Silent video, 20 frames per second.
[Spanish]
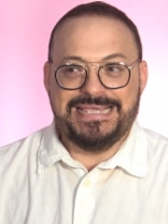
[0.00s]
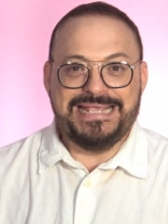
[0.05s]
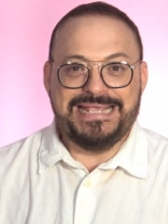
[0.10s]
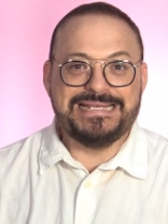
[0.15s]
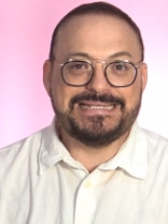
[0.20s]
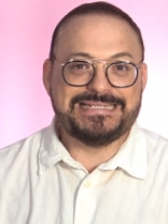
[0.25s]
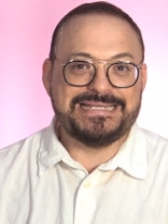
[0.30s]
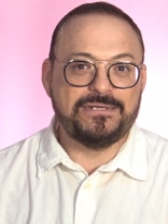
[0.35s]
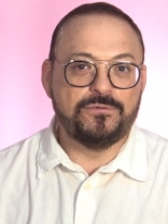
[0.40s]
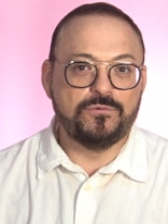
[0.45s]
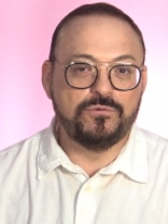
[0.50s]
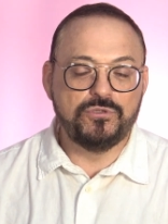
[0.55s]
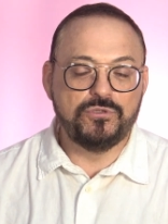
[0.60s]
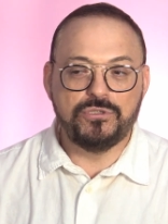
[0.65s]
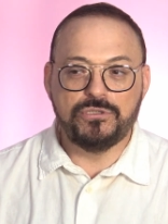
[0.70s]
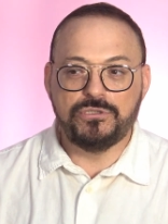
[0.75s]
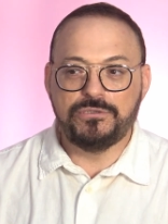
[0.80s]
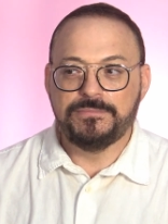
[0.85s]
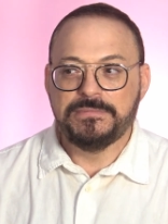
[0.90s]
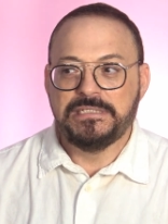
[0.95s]
El
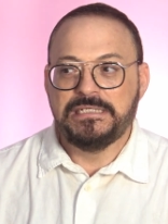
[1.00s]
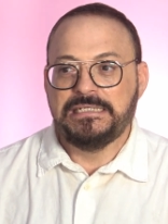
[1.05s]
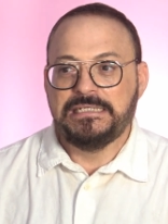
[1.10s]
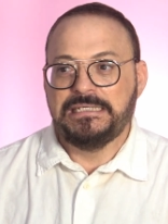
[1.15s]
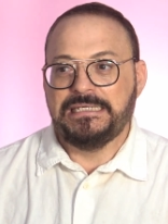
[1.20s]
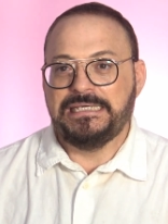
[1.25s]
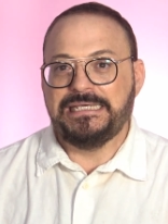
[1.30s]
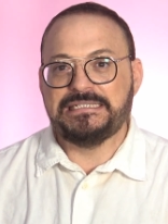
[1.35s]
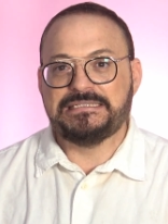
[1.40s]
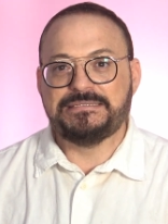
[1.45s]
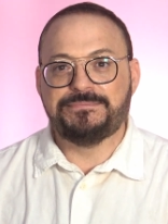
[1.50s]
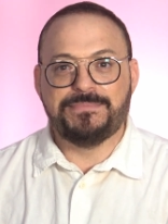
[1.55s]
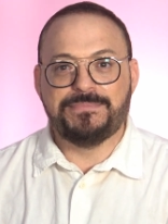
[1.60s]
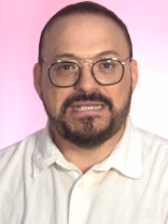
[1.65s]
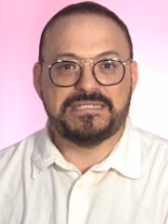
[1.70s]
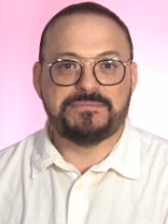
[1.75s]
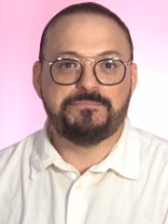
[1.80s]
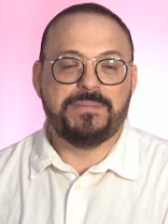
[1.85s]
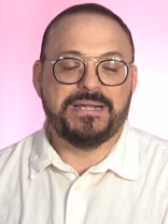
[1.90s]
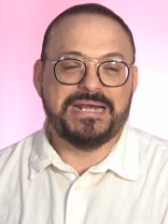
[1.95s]
segundo es
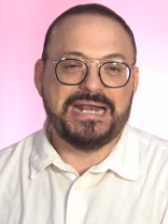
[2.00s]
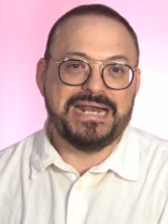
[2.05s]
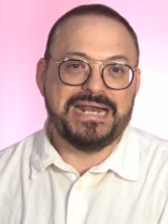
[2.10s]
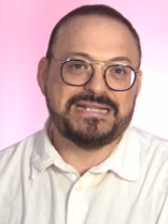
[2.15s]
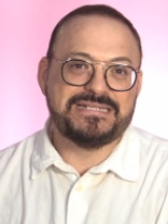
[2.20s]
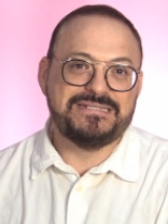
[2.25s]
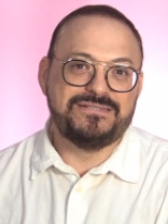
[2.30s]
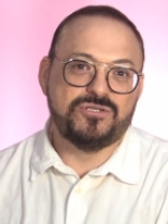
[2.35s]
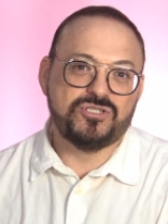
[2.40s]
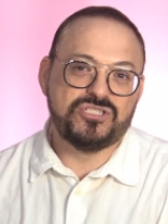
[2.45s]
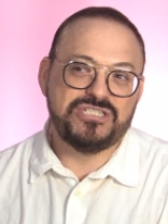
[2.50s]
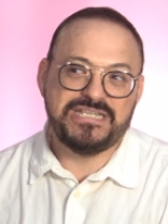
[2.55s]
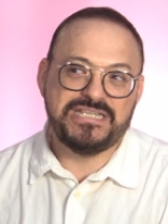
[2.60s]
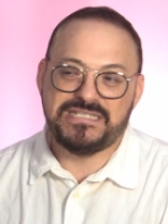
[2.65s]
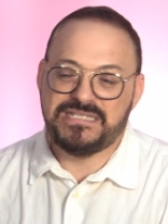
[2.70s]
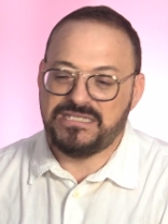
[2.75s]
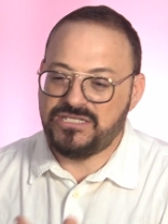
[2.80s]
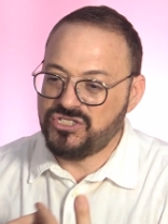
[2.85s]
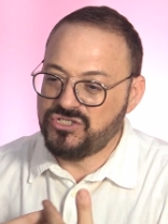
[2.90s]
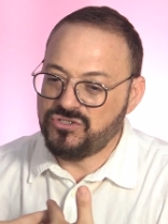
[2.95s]
más para las
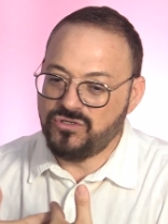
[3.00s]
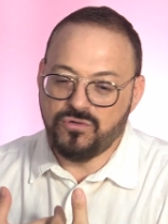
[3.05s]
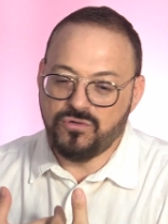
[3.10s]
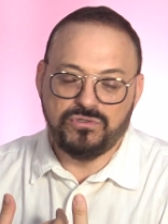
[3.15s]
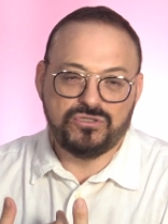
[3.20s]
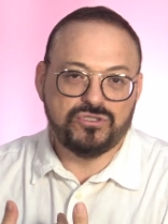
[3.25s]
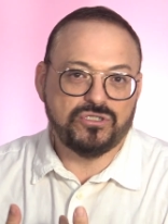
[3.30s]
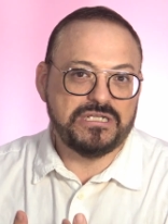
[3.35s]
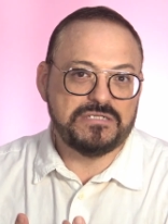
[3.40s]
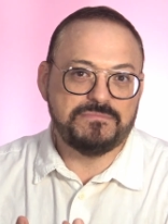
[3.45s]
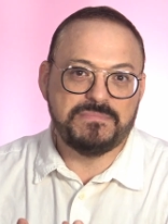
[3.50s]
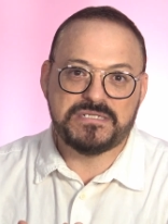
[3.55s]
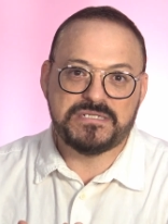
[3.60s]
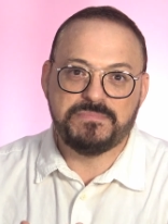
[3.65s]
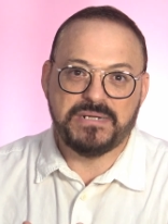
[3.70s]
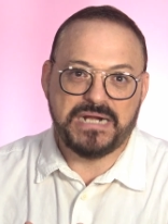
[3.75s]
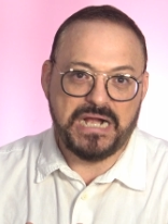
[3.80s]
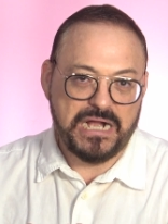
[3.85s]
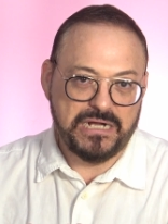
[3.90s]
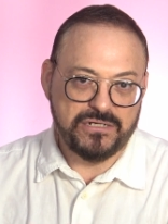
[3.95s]
noches, yo lo encuentro que es
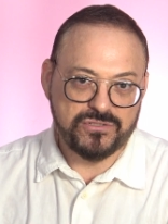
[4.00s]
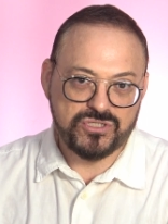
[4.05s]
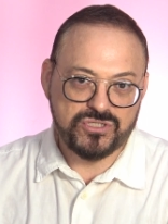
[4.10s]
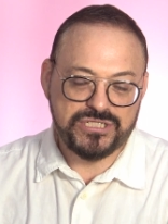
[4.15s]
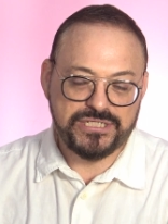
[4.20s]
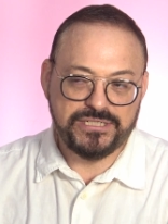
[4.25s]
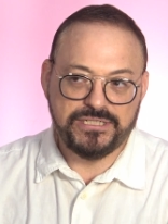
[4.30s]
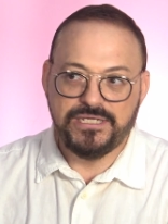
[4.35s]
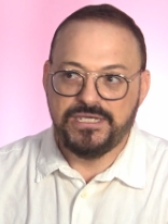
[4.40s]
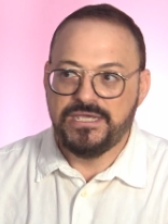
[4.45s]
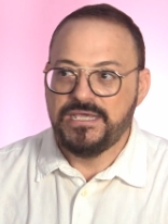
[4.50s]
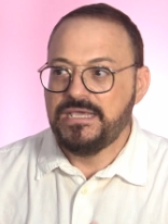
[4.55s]
más para la noche.